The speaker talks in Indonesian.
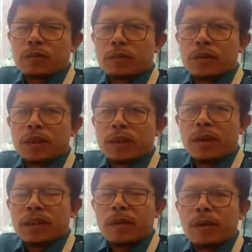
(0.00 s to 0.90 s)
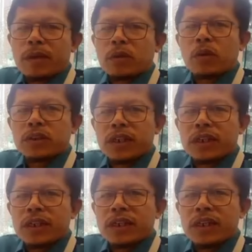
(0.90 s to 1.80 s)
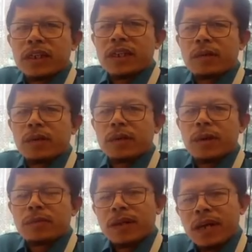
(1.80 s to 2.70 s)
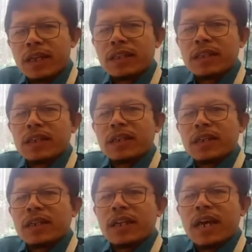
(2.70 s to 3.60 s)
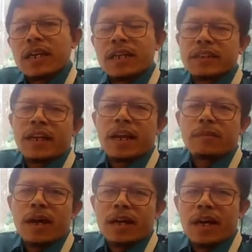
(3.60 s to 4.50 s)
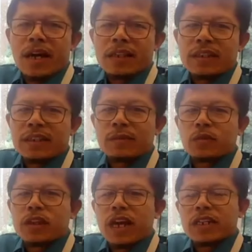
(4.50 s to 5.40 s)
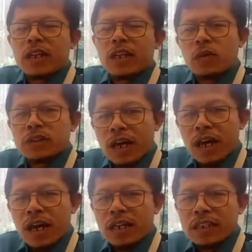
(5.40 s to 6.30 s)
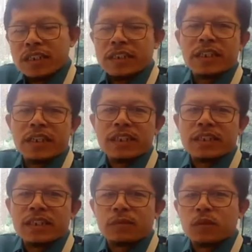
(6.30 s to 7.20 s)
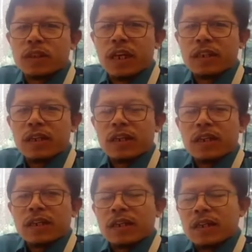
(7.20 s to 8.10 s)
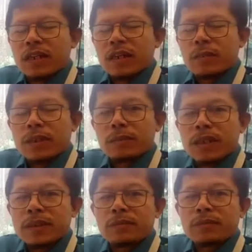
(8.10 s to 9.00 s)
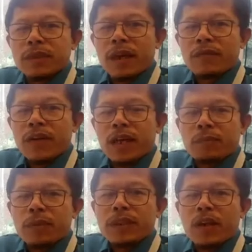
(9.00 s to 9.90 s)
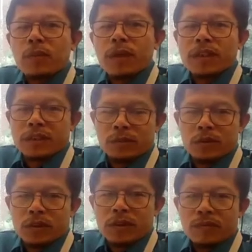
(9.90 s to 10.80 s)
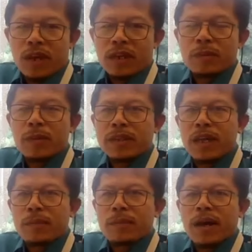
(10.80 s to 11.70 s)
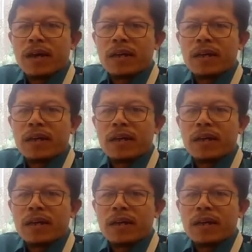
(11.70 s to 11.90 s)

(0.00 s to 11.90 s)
bersifat hepatotoksik yang menyebabkan hilangnya selera makan, kemudian nausea, dizziness, kemudian uh, macam-macam efek samping dari obat tersebut. Akibatnya apa?